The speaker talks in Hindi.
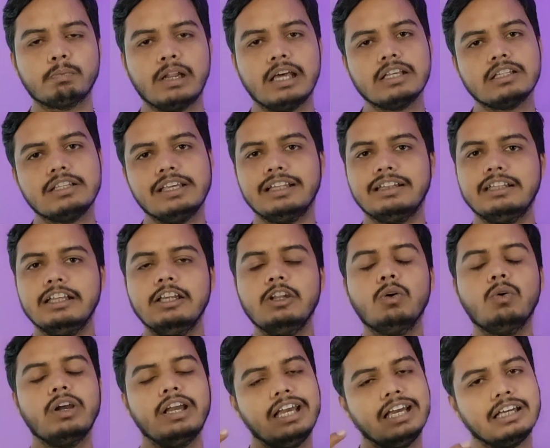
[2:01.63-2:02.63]
प्रो प्लस ये
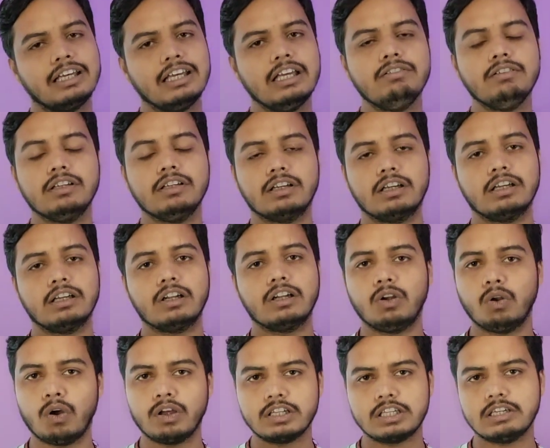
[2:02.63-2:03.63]
तीनों एक ही
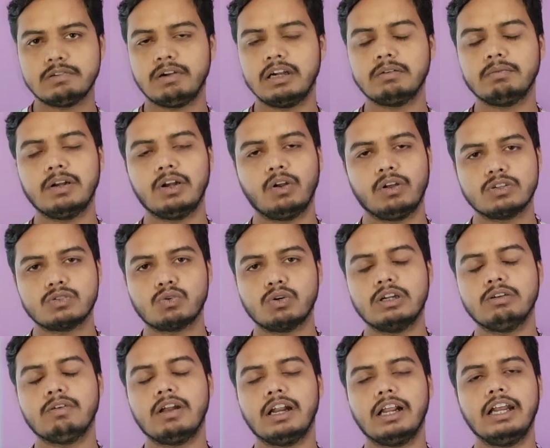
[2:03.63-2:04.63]
लॉन्च इवेंट में लॉन्च
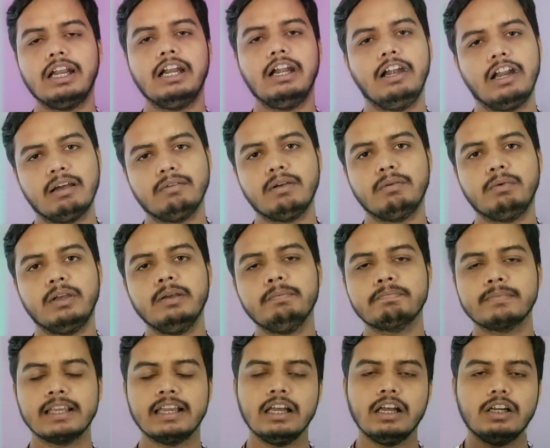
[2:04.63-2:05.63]
होने वाले हैं इंडिया में भी